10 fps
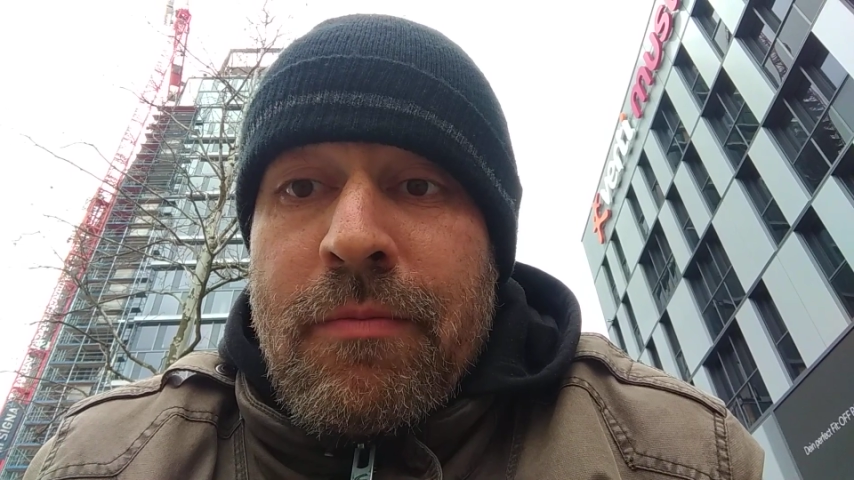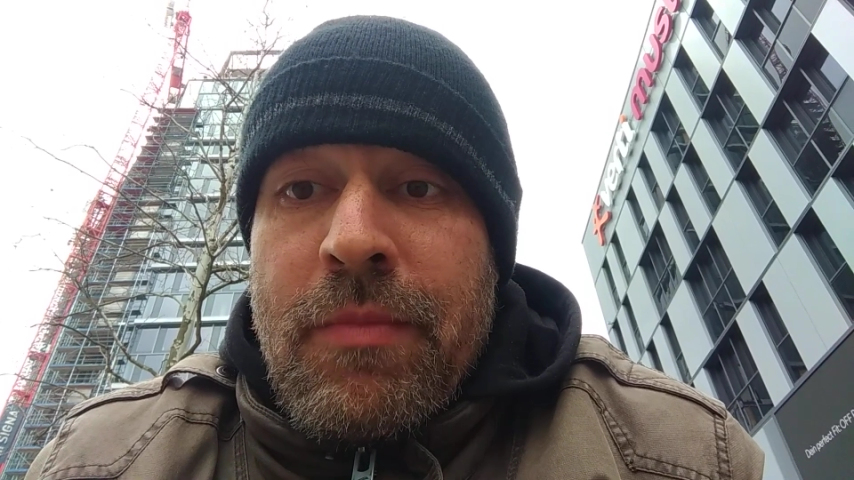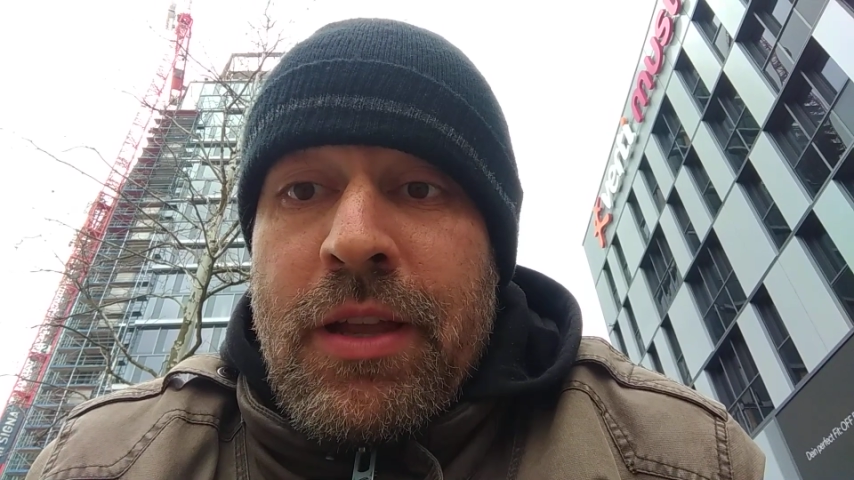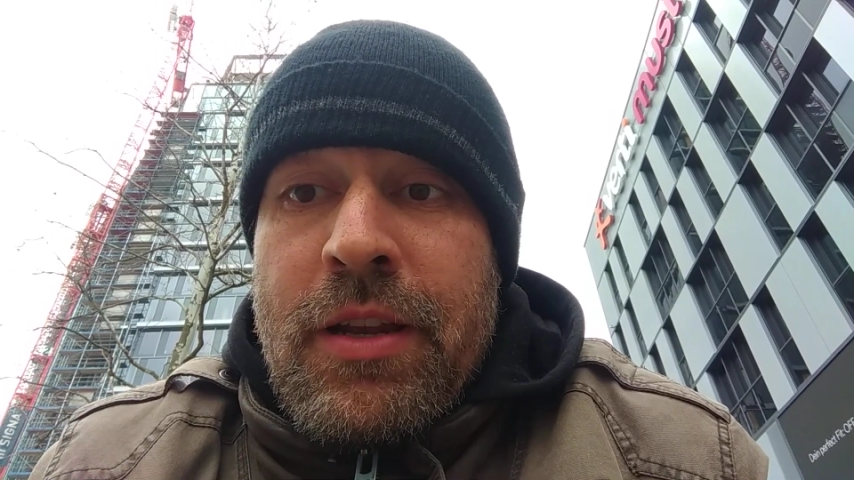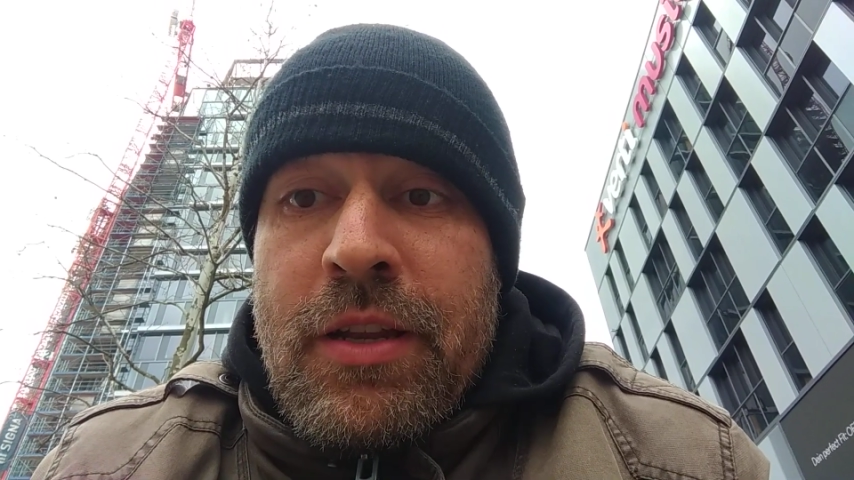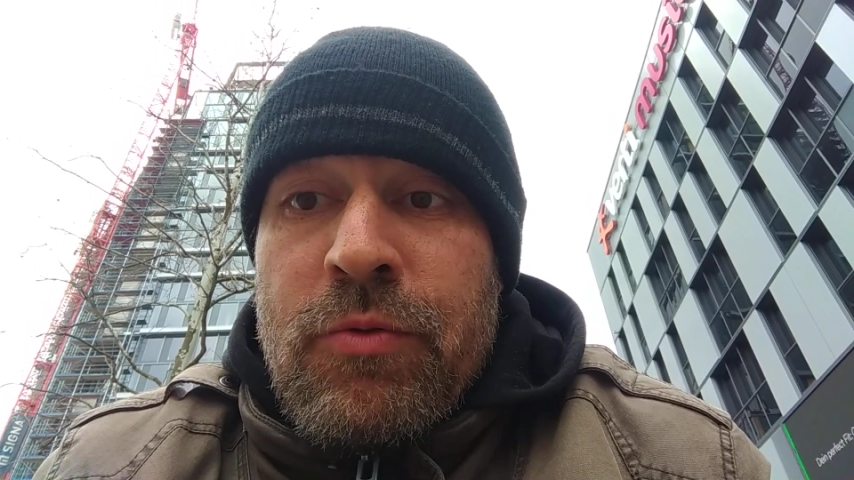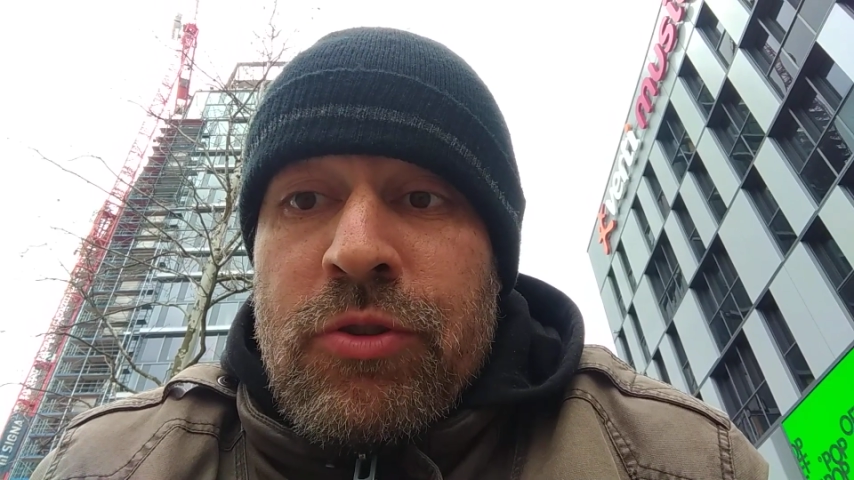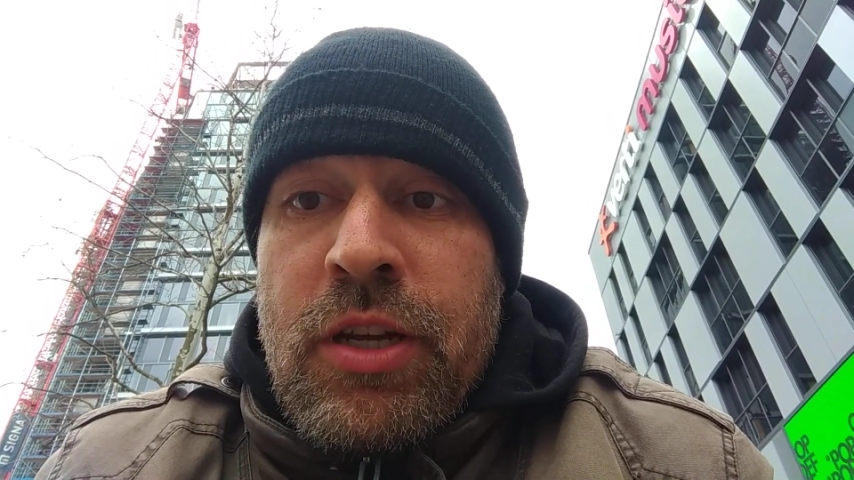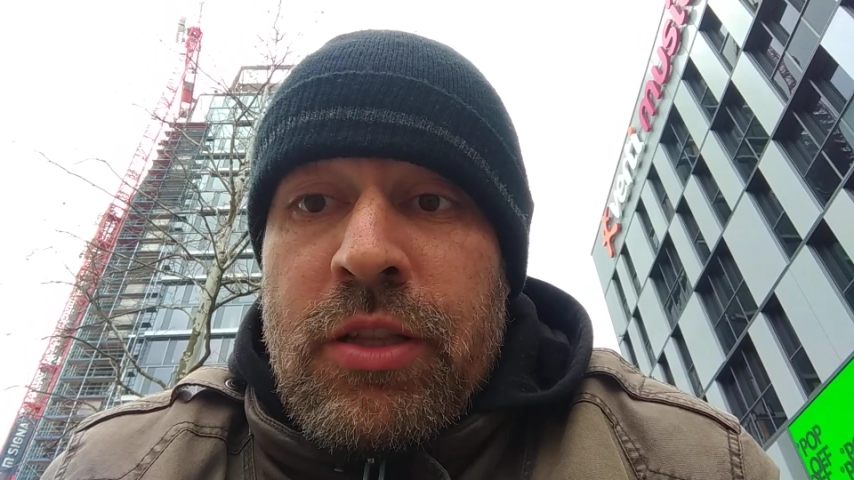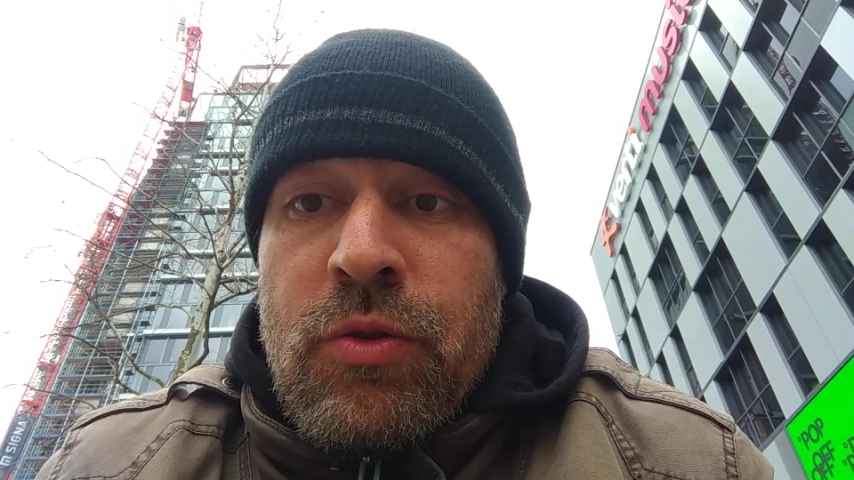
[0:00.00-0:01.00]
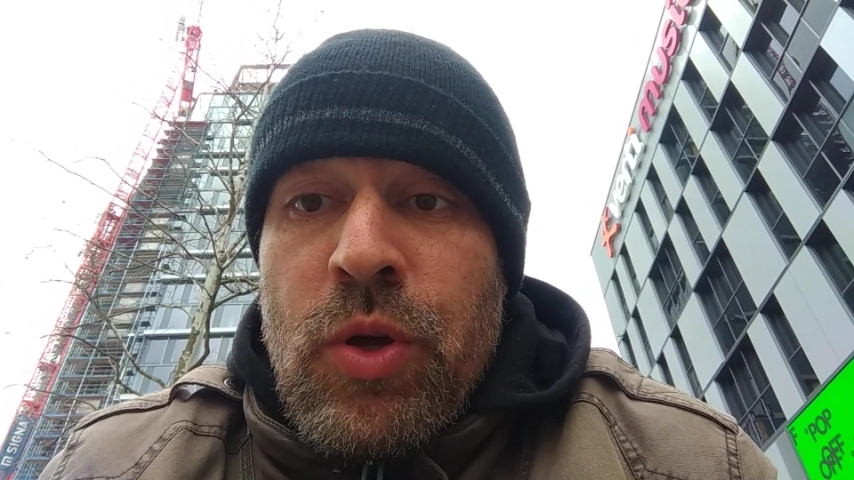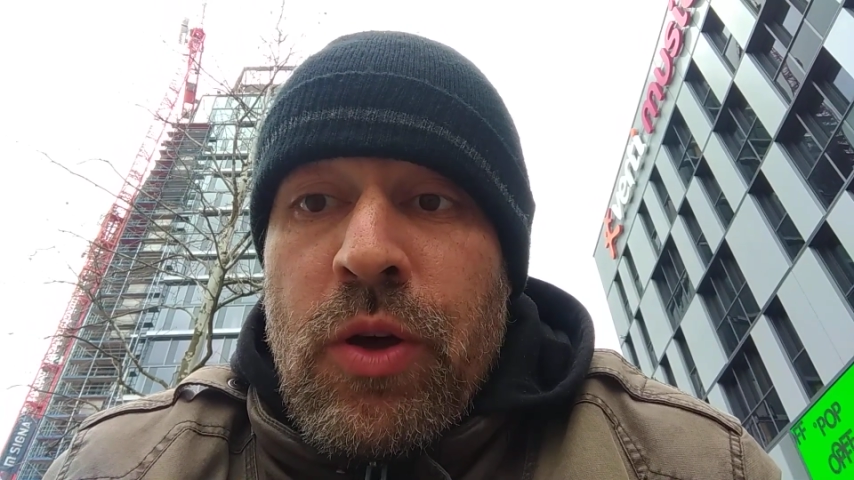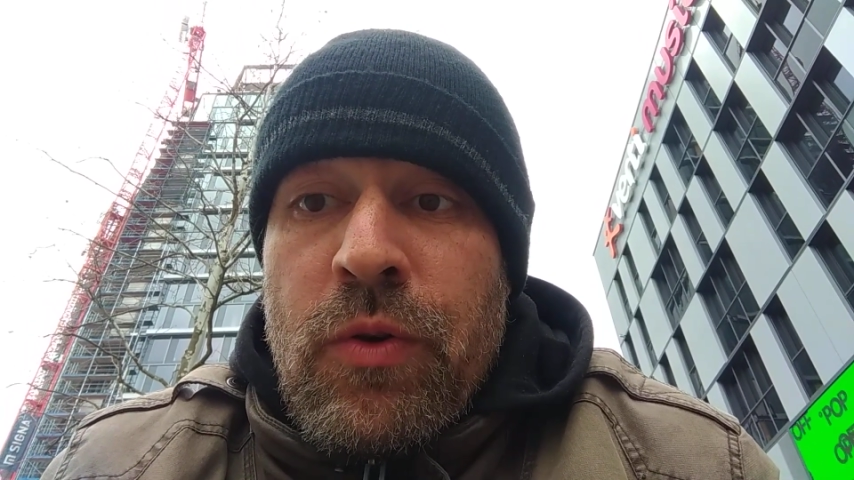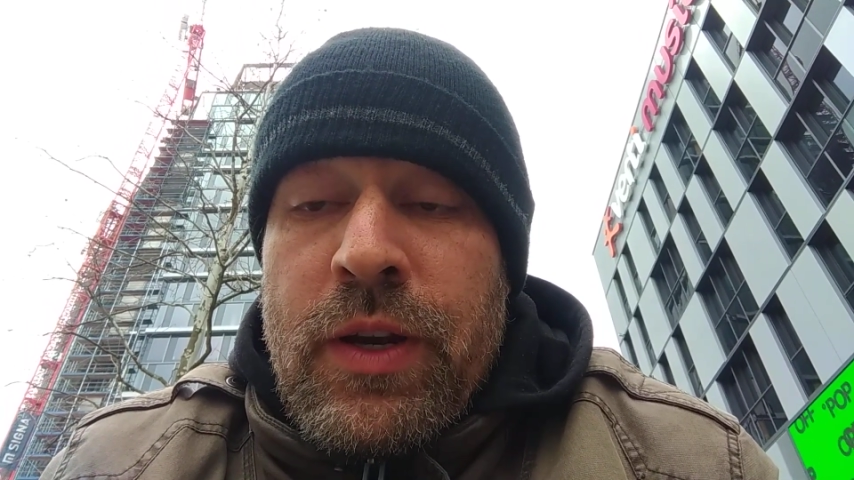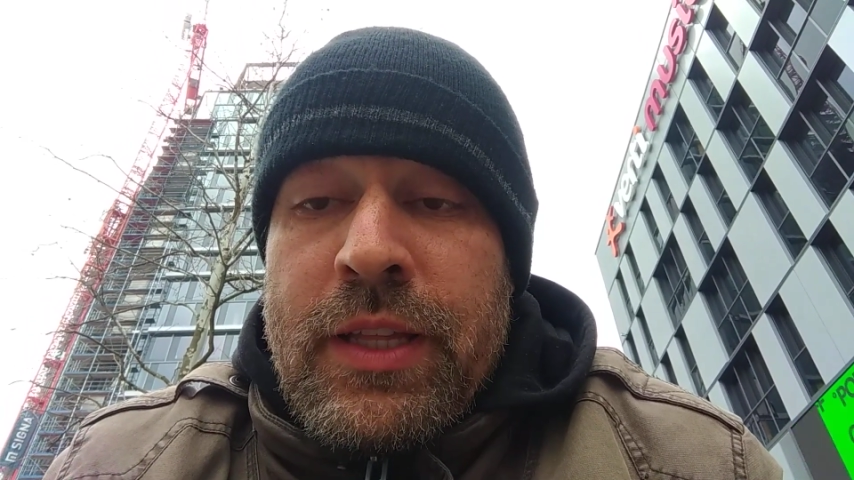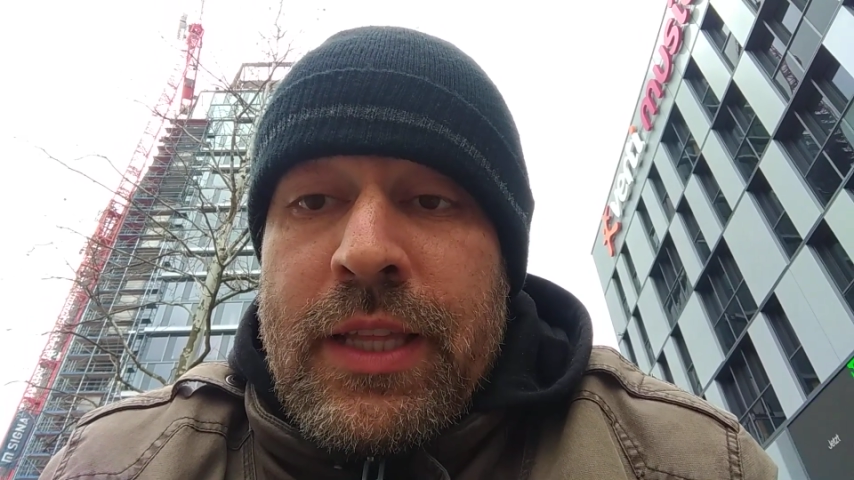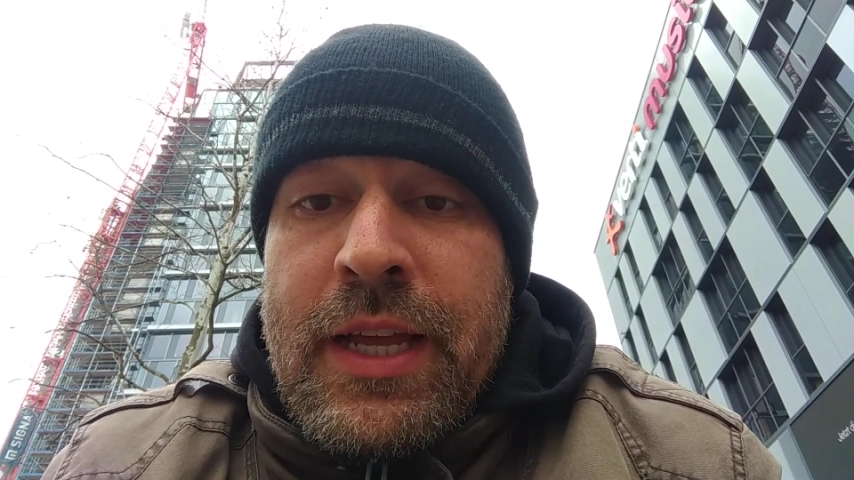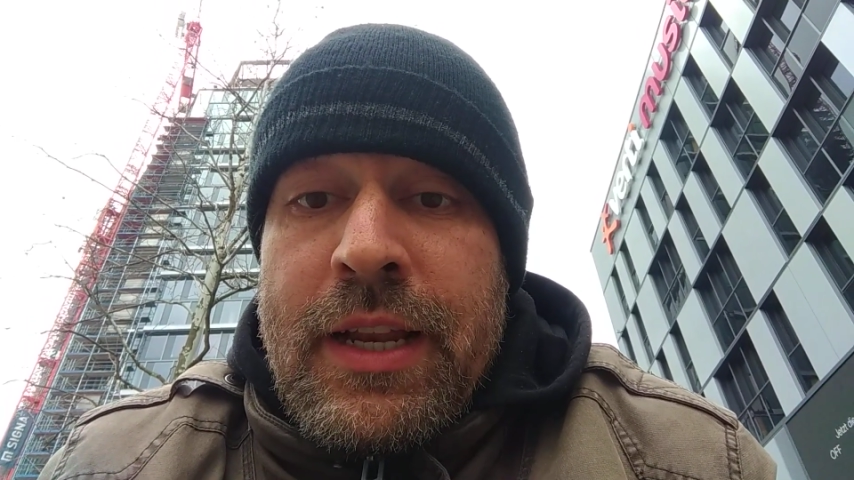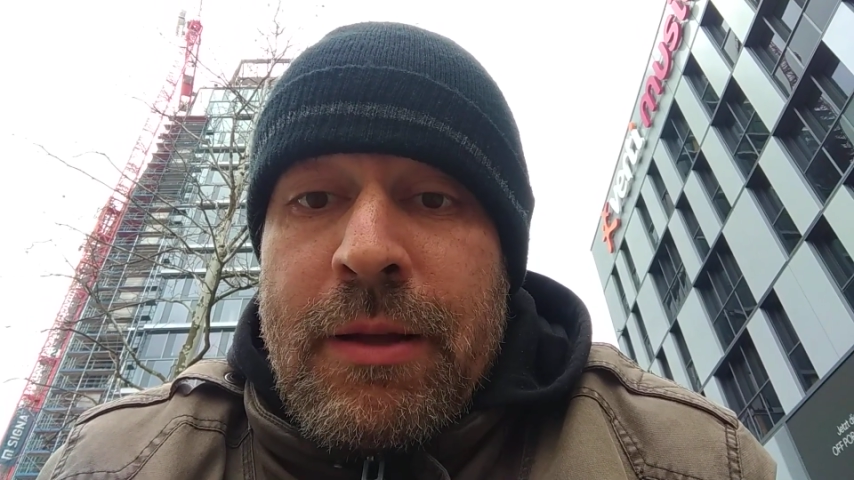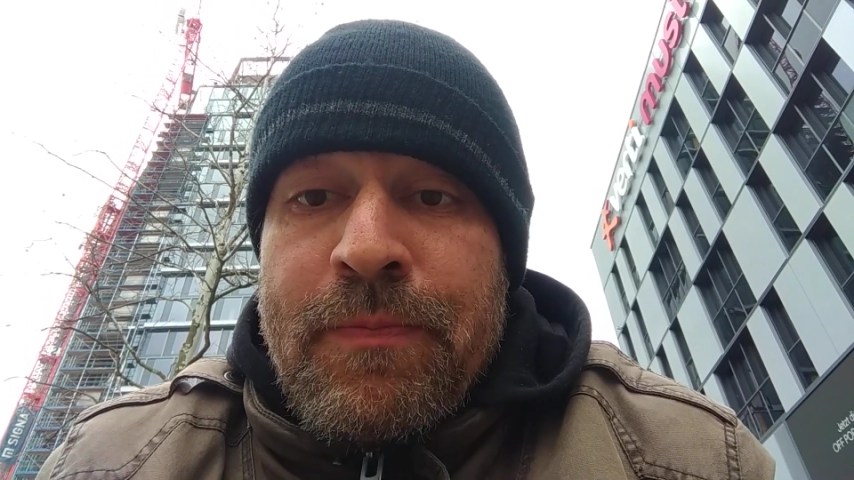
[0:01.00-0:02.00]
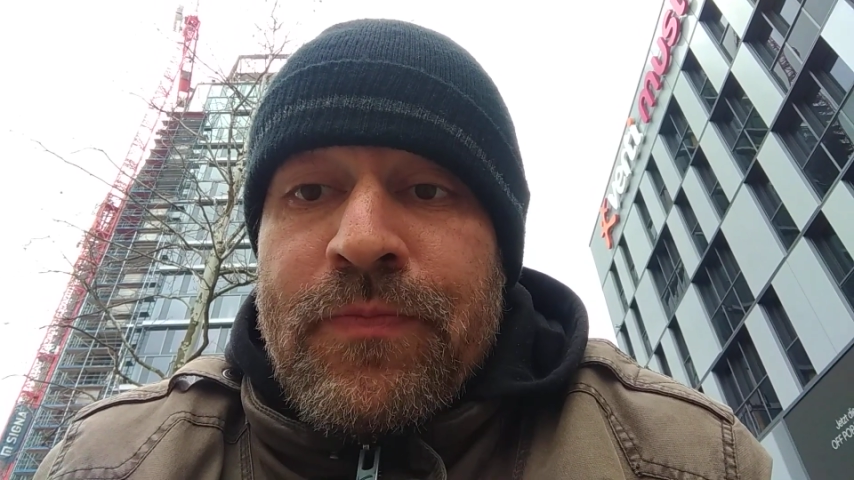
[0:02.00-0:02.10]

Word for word: 1200 euro in Italia